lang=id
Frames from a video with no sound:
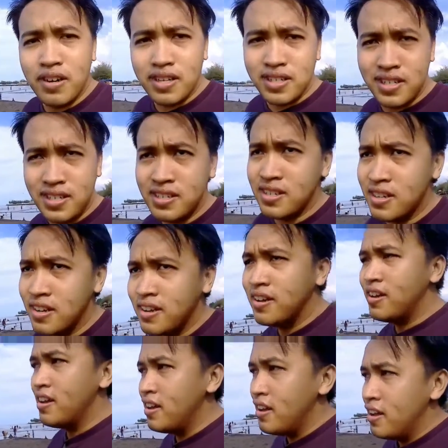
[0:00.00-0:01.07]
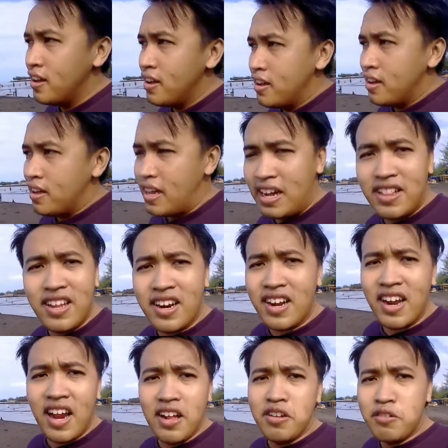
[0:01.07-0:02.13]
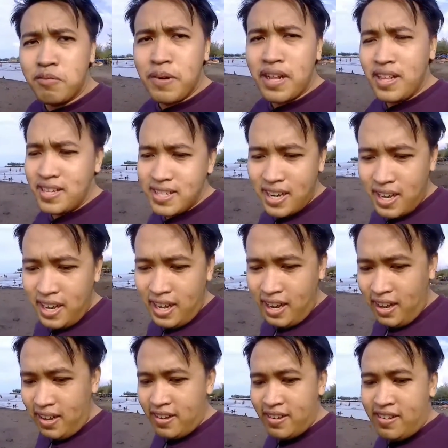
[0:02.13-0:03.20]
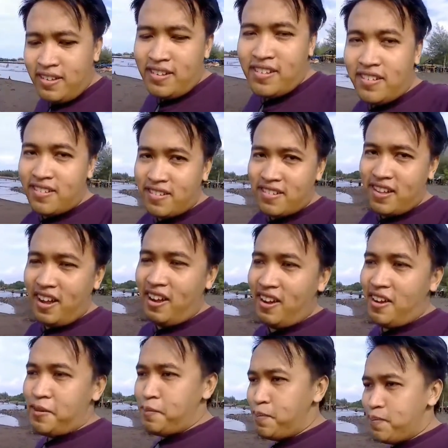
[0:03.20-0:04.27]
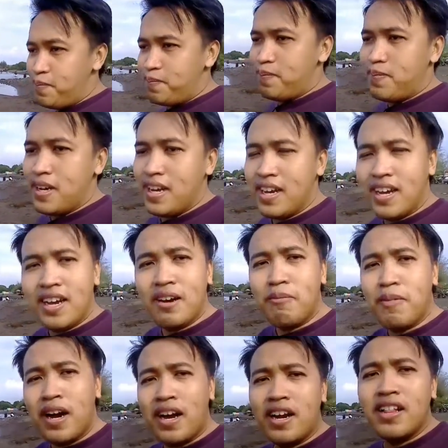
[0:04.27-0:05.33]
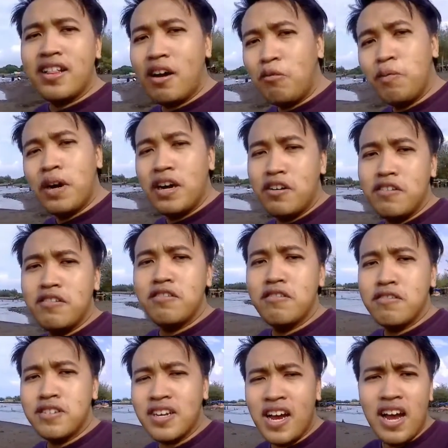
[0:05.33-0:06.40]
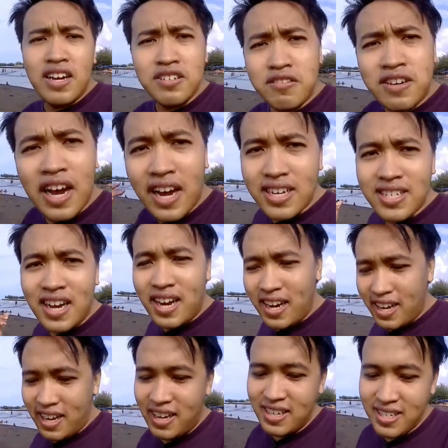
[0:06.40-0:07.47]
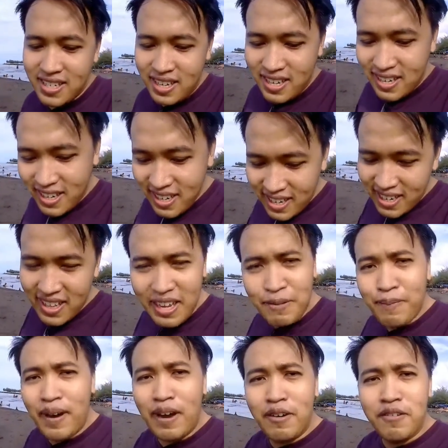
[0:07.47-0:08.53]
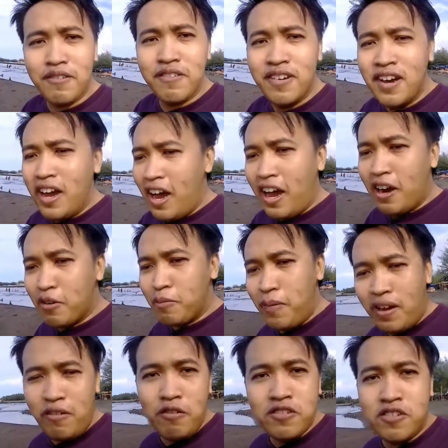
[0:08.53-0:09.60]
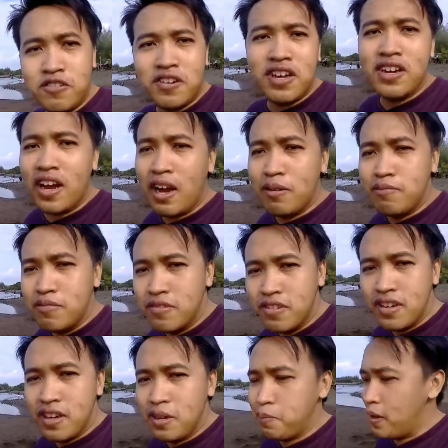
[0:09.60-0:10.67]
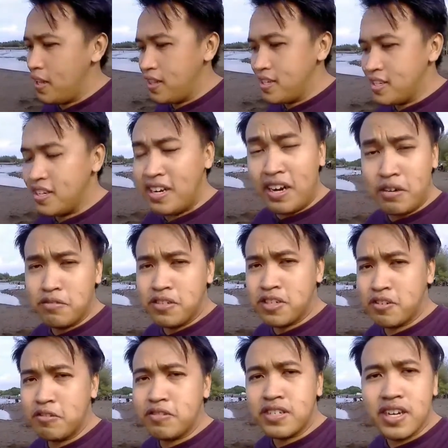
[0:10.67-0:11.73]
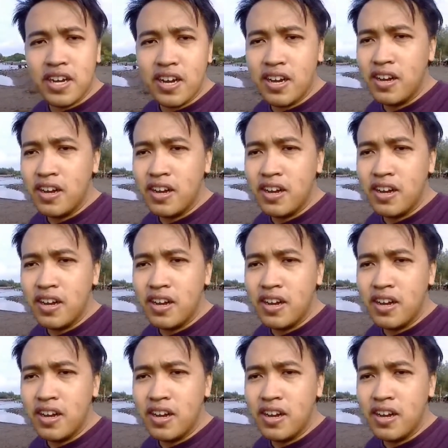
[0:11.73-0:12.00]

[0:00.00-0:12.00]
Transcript: guys yang terkenal itu Pantai Cahaya tapi kemarin tahun baru saya sudah ke sana guys jadi kita mau aku mau nunjukin kamu ini Pantai Sendalu Sekucing